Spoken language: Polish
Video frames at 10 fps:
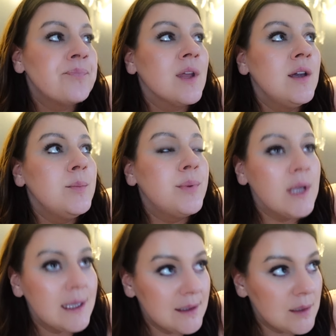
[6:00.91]
E,
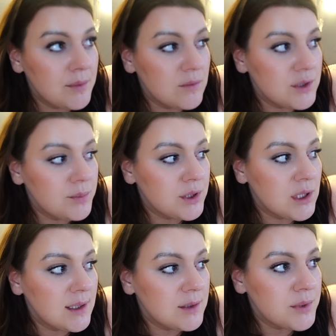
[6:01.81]
pojadę na pewno się
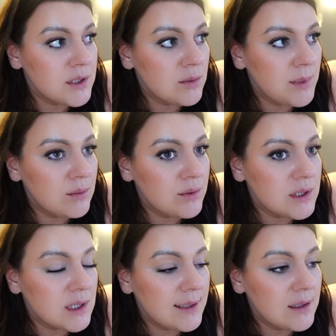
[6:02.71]
przejechać przez tą
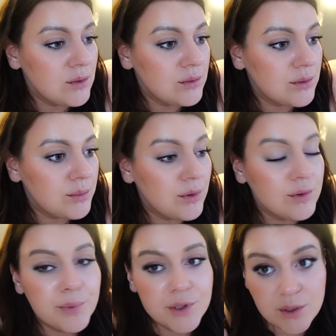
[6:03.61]
autostradę jutro, bo
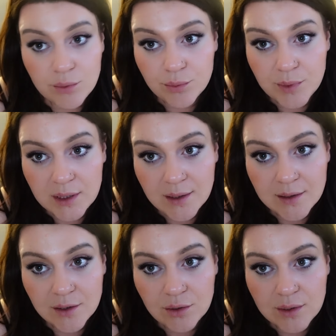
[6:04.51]
od poniedziałku mi jednak
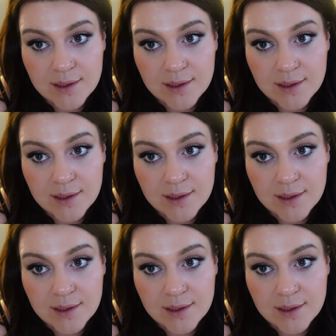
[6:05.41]
te drogi